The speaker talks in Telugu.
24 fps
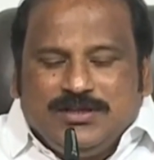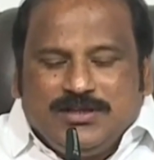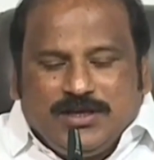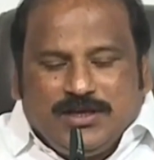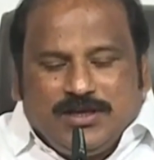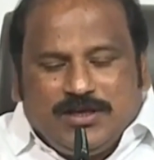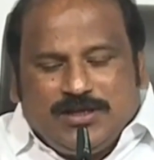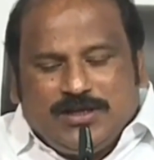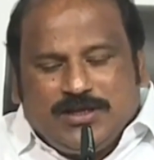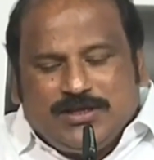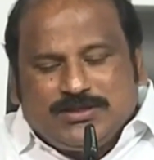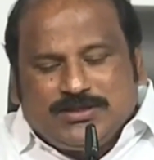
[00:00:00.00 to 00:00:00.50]

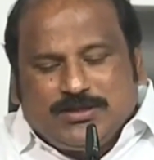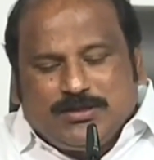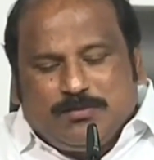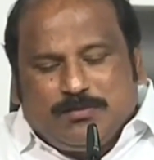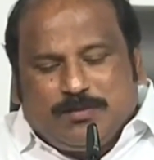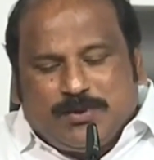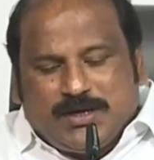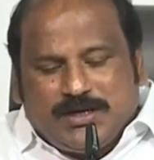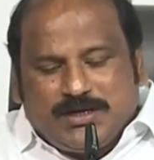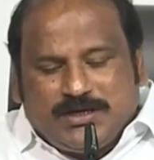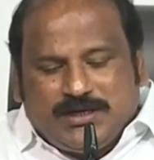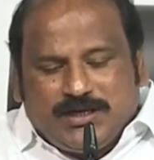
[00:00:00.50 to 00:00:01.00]
తెలుగుదేశం
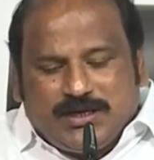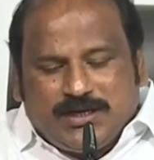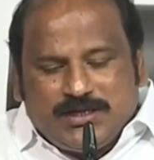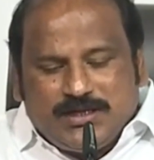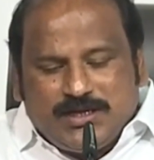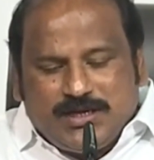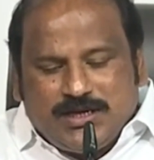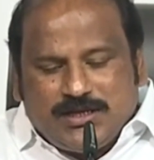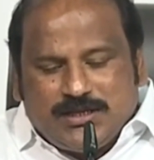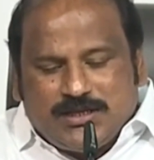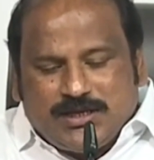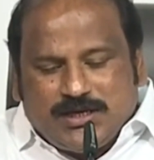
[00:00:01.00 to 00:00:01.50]
పార్టీ
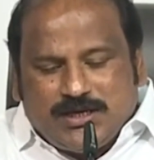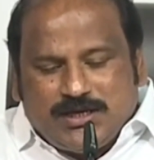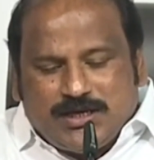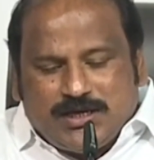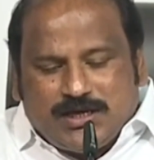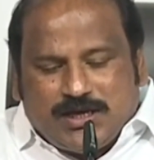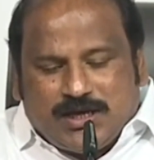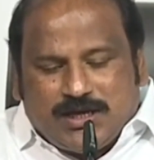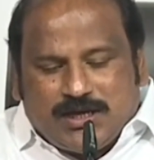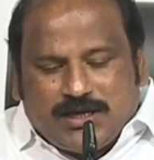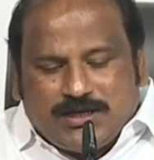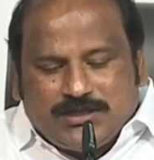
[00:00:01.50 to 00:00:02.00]
అధినేత అయిన
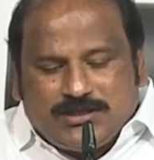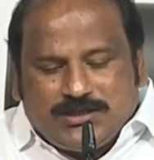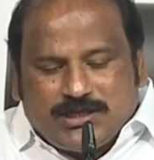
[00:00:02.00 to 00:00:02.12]
నారా